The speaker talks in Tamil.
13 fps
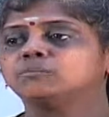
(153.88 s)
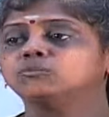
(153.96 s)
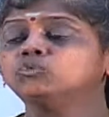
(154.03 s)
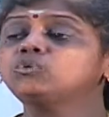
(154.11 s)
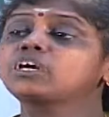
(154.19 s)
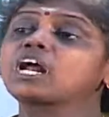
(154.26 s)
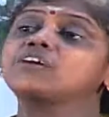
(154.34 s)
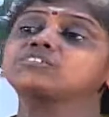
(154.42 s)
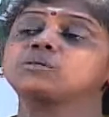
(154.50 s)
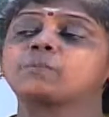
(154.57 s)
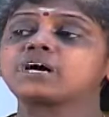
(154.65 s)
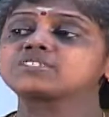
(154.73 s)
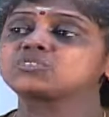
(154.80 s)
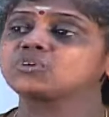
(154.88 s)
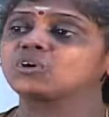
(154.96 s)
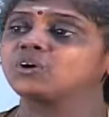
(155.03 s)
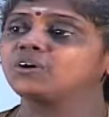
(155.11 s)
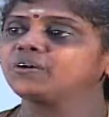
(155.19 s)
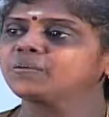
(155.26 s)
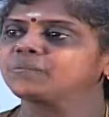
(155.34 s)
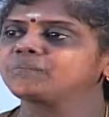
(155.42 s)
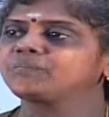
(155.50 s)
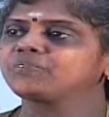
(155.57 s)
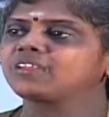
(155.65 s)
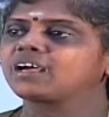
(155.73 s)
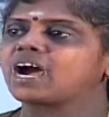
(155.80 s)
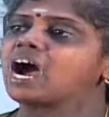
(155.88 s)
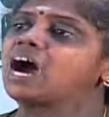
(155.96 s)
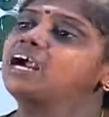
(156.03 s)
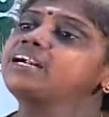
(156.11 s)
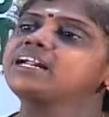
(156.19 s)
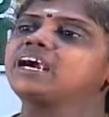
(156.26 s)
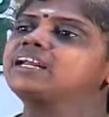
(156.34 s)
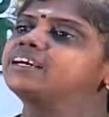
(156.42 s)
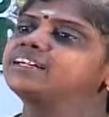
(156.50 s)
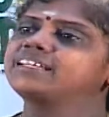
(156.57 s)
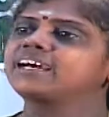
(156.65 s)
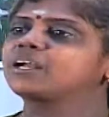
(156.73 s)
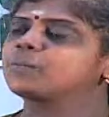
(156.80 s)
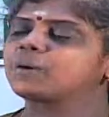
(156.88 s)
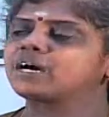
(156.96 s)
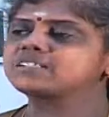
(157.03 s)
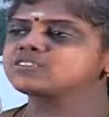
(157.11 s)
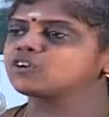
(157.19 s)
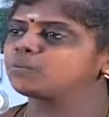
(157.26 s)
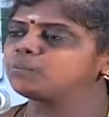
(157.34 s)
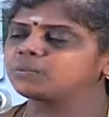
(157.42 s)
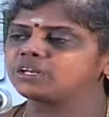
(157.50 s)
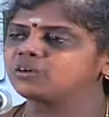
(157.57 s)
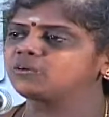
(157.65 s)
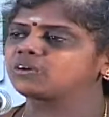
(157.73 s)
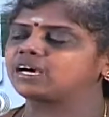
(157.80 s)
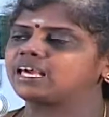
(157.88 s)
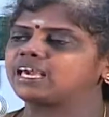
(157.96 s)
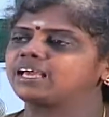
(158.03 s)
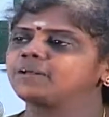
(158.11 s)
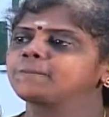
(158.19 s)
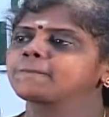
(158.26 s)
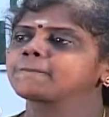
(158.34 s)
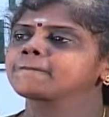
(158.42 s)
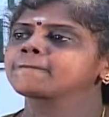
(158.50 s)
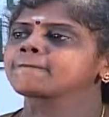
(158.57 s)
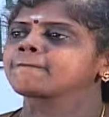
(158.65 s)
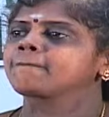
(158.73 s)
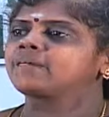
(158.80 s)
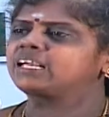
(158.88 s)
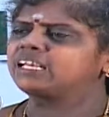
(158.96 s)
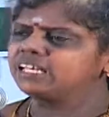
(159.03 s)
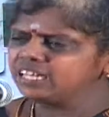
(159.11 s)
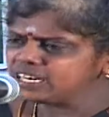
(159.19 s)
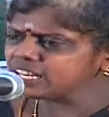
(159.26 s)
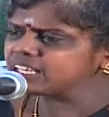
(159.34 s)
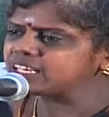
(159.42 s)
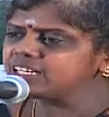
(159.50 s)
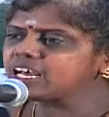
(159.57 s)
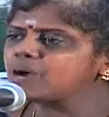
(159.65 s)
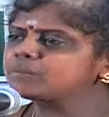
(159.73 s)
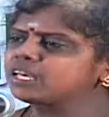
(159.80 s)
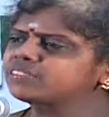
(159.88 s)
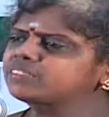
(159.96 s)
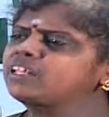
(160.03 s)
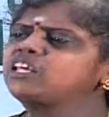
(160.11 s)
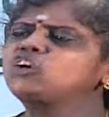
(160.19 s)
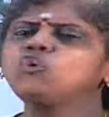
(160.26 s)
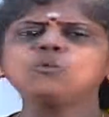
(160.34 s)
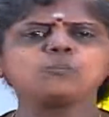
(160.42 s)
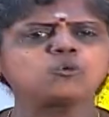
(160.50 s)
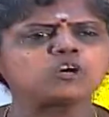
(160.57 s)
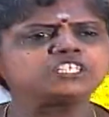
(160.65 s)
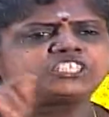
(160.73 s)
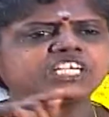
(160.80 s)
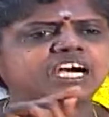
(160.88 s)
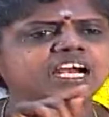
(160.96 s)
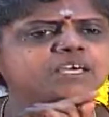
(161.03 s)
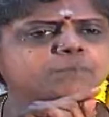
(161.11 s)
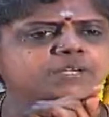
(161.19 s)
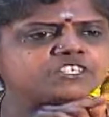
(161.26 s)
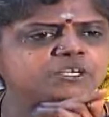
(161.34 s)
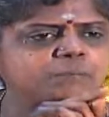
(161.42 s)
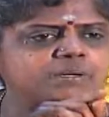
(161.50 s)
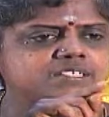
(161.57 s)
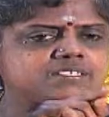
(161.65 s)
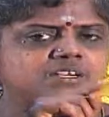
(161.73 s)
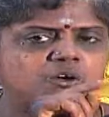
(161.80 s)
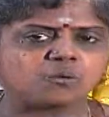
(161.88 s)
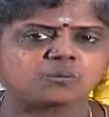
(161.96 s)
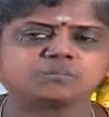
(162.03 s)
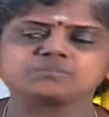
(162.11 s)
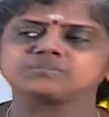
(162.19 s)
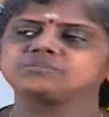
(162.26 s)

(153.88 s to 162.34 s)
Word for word: மூன்றாவது பாசுரம் ஆண்டாள் எழுதுகிற பாசுரம் பெரியோர்களே இன்றைக்கு நாம் எத்தனையோ புரட்சிகளை பற்றி பேசுகிறோம்